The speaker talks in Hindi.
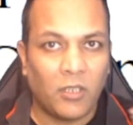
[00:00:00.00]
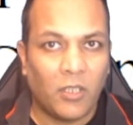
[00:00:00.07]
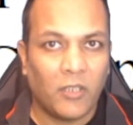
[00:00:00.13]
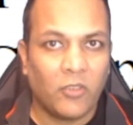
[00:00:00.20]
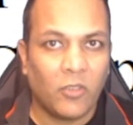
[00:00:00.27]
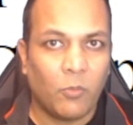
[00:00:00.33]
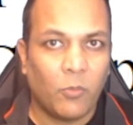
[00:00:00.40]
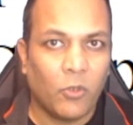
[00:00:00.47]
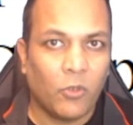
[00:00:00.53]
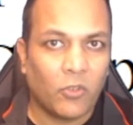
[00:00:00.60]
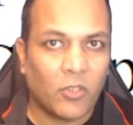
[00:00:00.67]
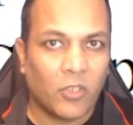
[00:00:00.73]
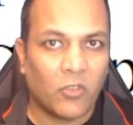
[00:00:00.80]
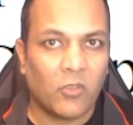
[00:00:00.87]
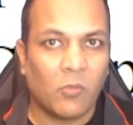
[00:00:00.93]
लेट सपोज
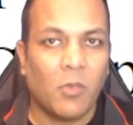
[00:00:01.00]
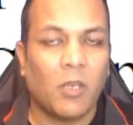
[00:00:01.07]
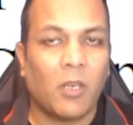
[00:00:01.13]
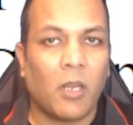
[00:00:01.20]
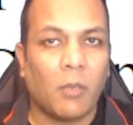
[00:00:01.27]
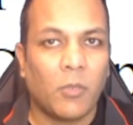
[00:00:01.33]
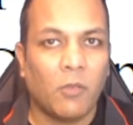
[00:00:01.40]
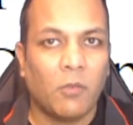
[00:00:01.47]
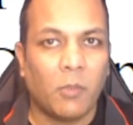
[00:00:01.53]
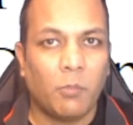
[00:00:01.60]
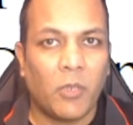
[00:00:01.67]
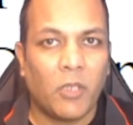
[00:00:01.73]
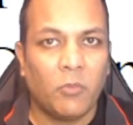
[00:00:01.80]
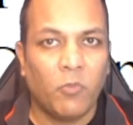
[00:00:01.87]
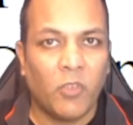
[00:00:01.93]
कस्टमर आपके वेब